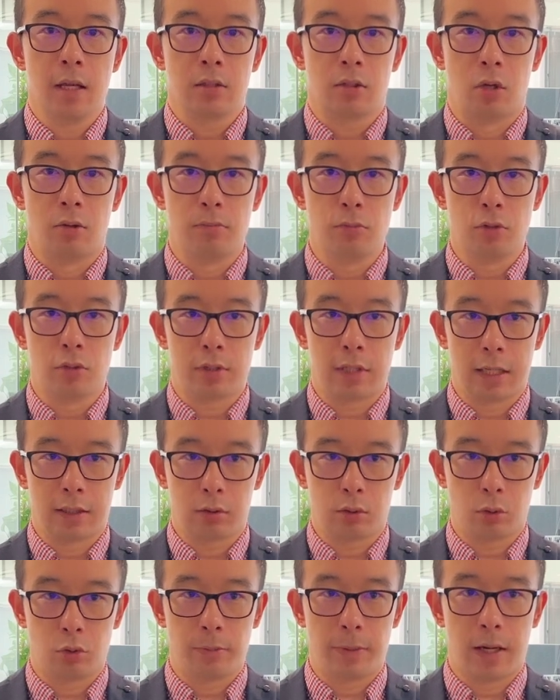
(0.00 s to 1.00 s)
从目
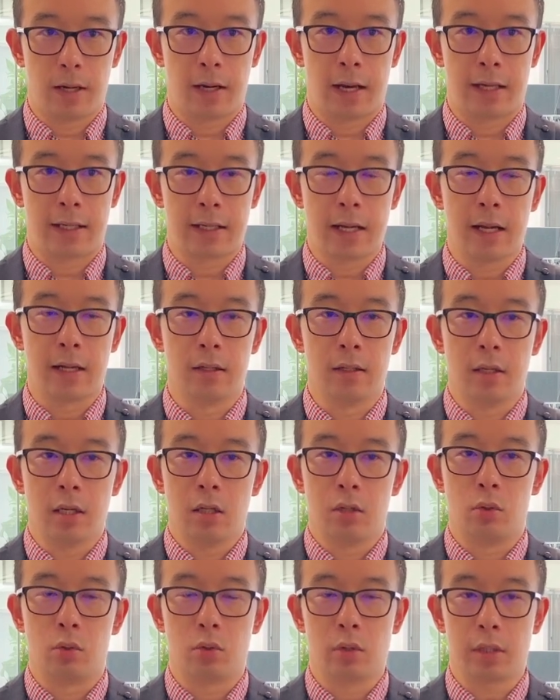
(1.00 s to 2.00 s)
前图表来看，
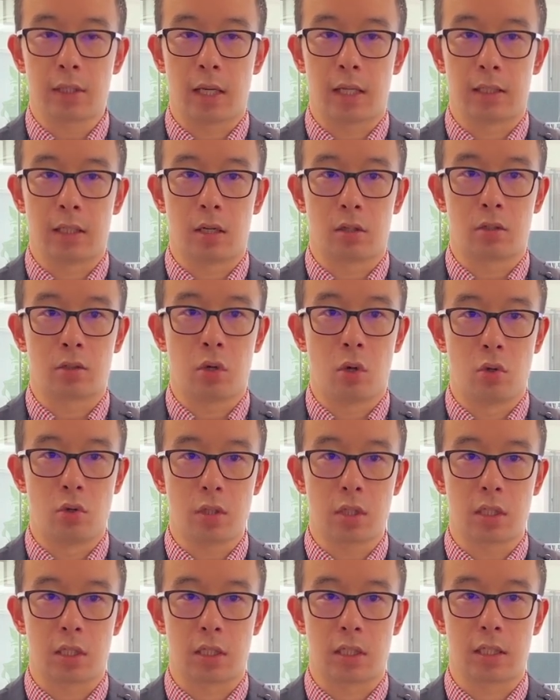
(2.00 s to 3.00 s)
如果想要
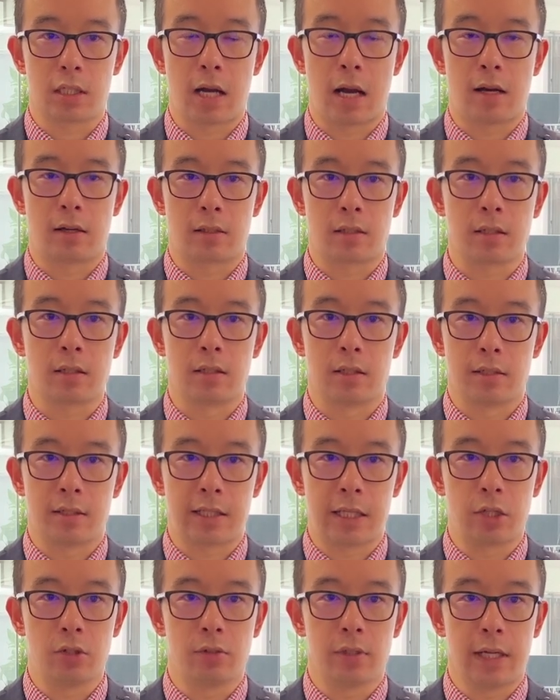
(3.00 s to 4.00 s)
重拾涨
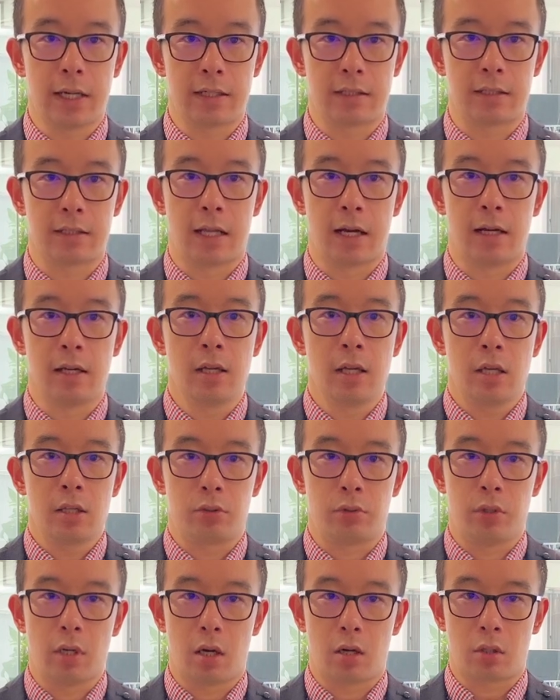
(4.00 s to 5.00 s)
势，COH 呢
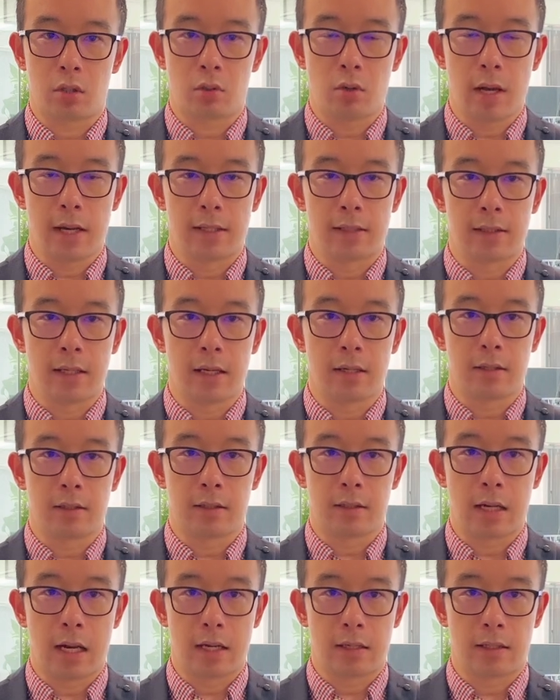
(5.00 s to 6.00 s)
需要率先
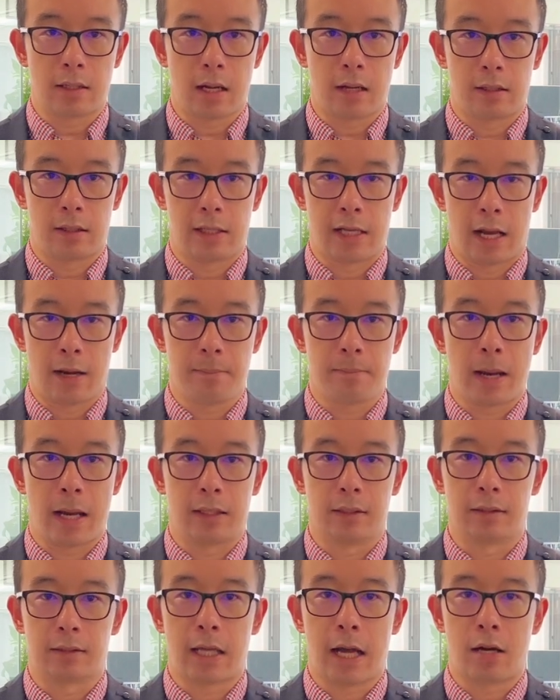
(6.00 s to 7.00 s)
站上两
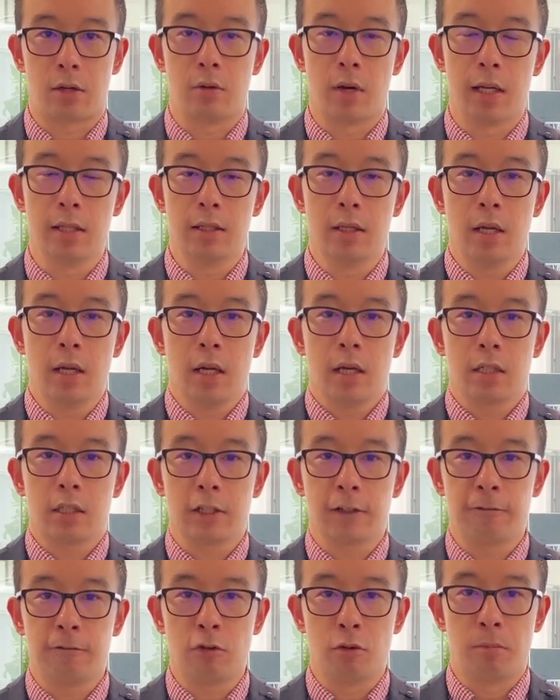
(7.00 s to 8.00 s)
百的大关。
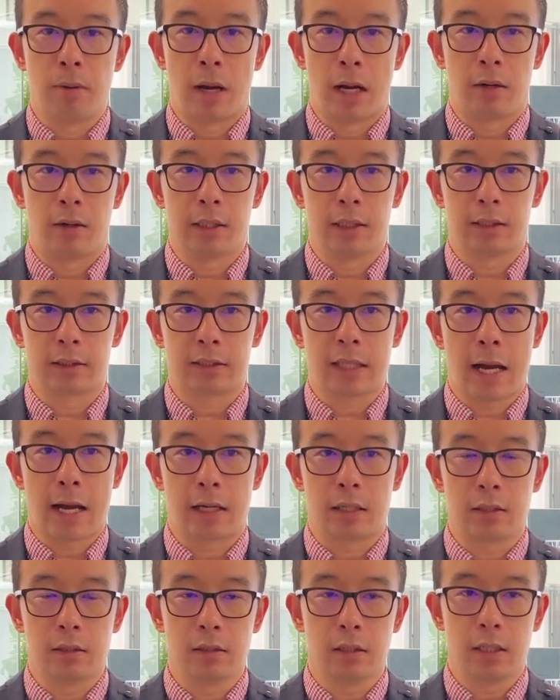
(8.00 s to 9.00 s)
支付板块的大
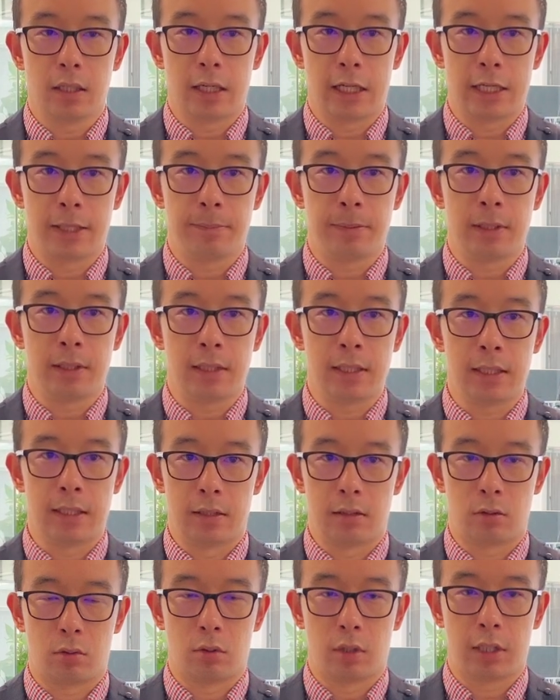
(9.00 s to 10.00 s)
哥 A B T
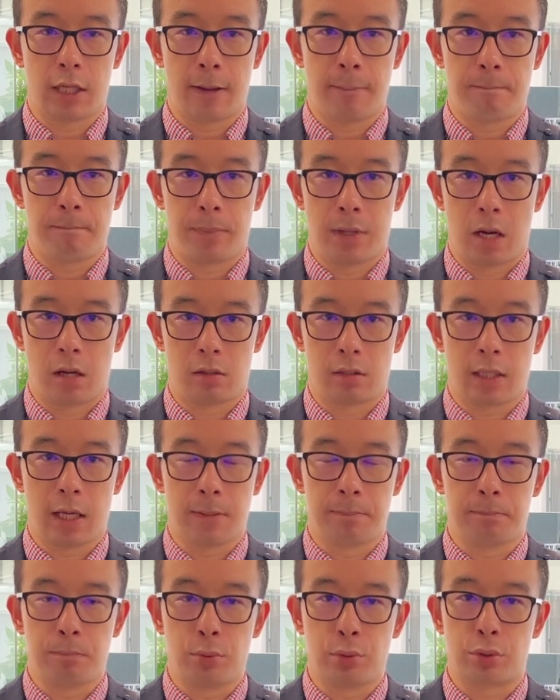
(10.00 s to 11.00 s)
昨天表
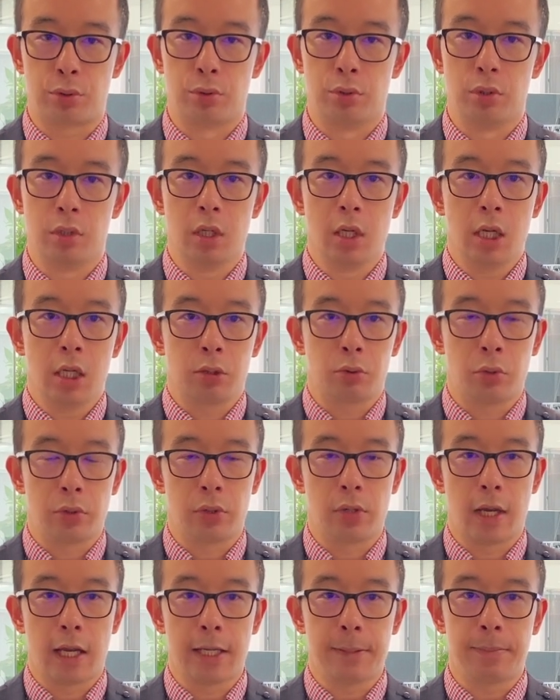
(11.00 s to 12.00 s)
现不俗，对
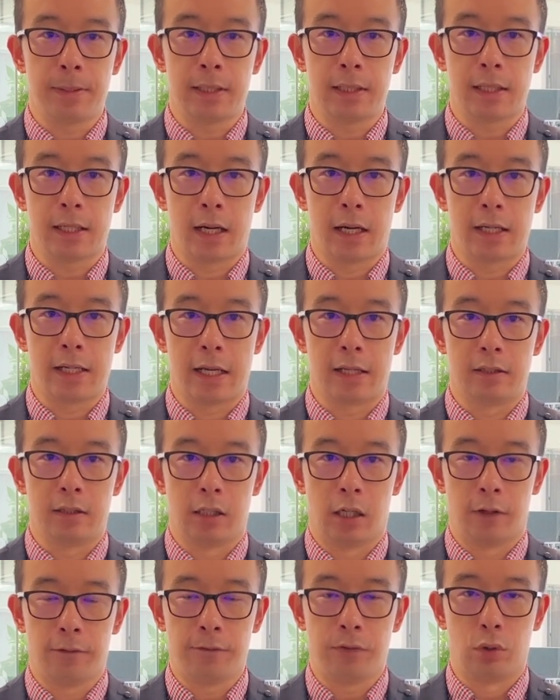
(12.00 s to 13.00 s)
于 A P T 而言，
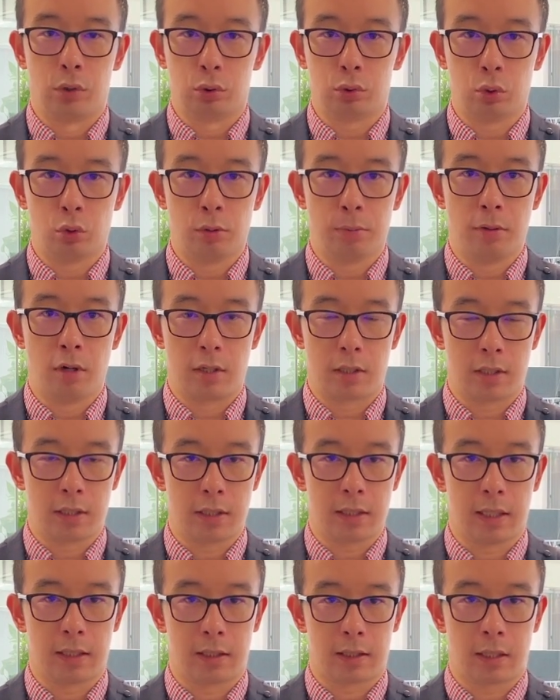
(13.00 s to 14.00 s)
能否突破之
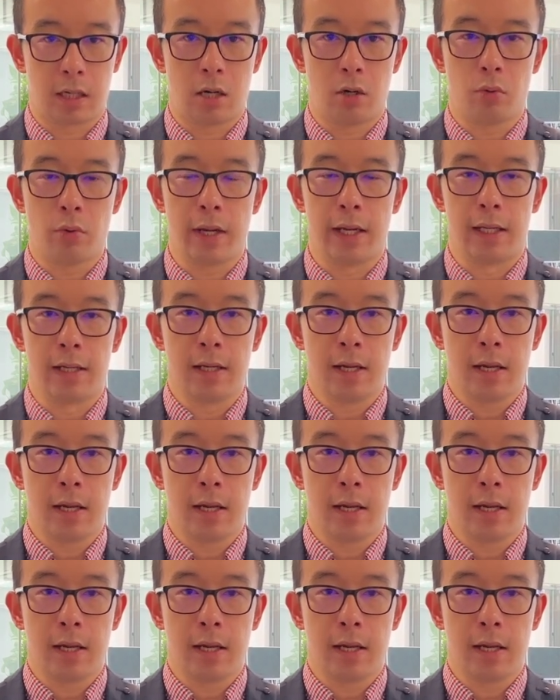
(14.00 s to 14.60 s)
前的高位，